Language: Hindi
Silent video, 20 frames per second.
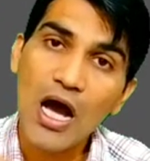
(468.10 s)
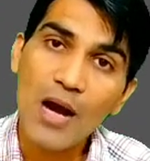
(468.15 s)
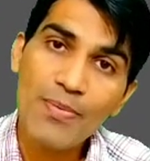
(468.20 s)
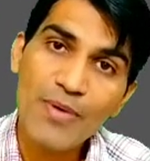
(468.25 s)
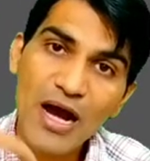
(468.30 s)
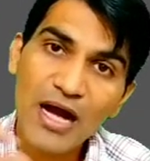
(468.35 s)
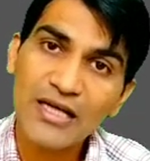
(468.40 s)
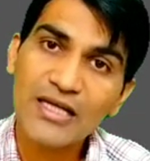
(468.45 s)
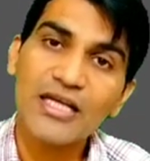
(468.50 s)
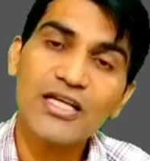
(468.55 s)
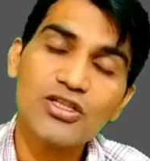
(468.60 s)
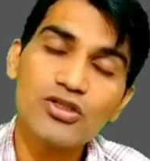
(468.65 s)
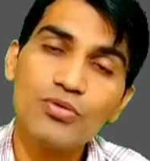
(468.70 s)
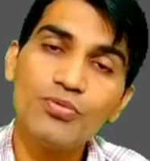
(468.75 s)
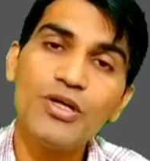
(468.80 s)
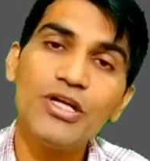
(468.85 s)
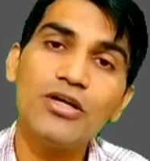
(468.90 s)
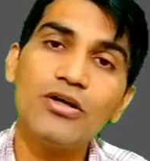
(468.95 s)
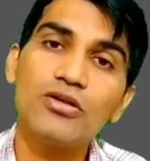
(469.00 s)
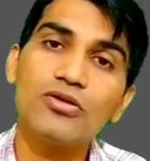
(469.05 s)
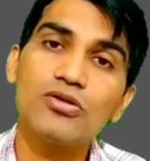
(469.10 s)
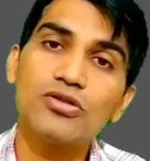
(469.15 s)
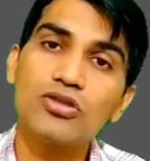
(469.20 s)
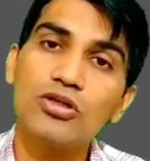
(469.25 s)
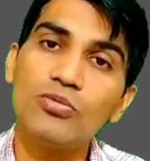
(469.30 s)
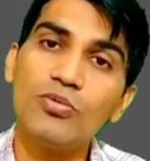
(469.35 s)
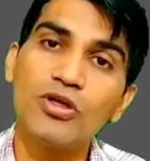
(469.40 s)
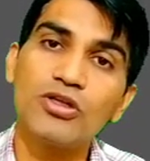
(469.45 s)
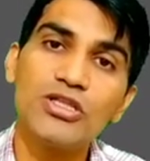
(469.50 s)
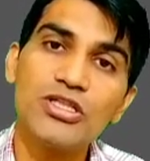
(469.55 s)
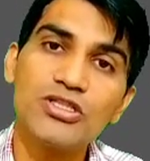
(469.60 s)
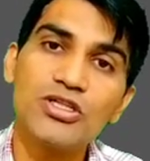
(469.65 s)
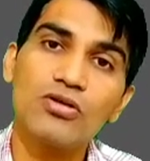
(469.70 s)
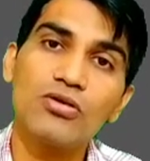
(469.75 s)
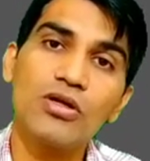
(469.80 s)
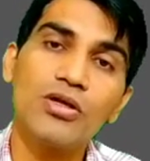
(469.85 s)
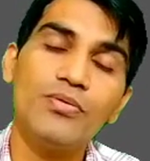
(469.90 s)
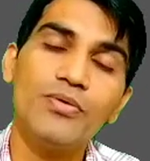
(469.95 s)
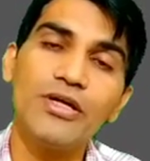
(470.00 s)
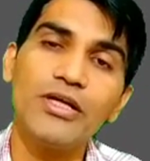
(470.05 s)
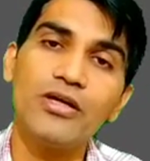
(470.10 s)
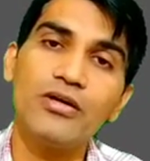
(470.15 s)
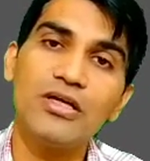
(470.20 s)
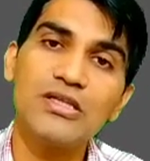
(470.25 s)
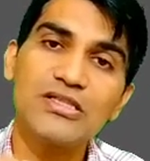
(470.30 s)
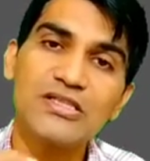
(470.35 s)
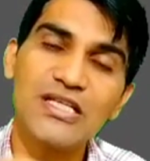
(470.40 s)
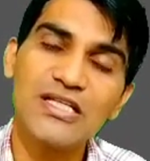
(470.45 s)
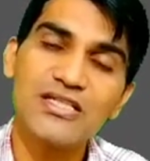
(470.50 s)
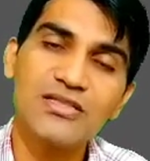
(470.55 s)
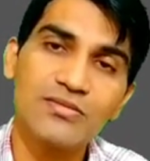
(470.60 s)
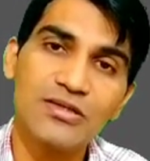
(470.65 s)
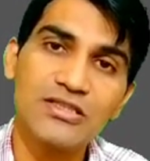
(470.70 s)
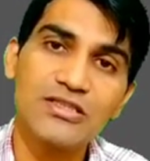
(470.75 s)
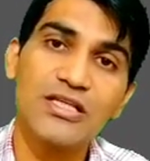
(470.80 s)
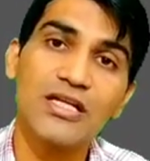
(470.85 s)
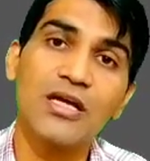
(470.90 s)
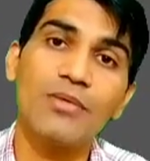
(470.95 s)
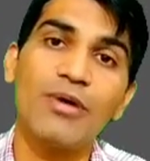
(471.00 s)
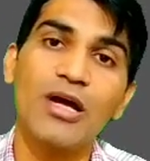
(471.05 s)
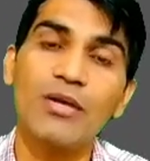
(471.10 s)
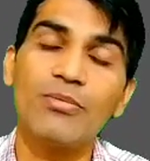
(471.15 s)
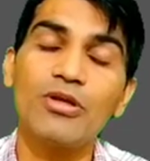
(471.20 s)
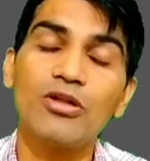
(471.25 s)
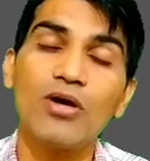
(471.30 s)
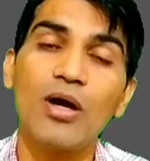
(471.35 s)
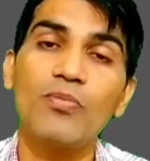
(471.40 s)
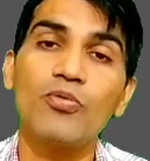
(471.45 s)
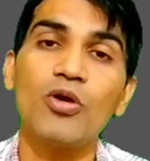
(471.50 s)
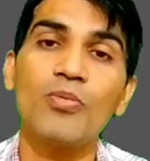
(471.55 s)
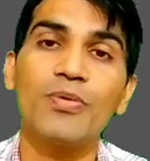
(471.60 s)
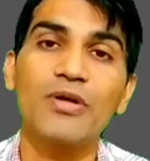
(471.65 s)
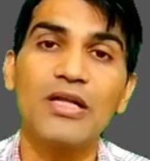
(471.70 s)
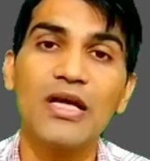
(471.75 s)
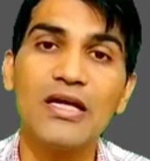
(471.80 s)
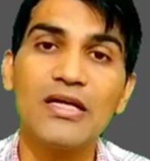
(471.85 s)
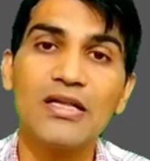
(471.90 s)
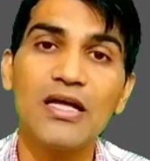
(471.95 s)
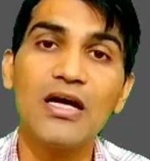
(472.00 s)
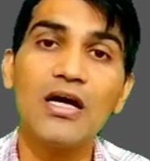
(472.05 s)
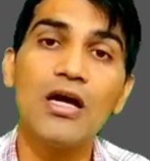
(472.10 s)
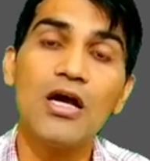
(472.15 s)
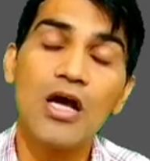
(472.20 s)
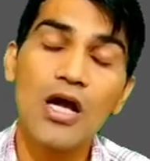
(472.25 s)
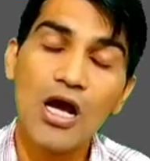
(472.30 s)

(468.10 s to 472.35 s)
अब आगे की जो वीडियो है दोस्तों बहुत ही जरूरी वीडियो है सेल्स मास्टर के बारे में तो आपको पता ही था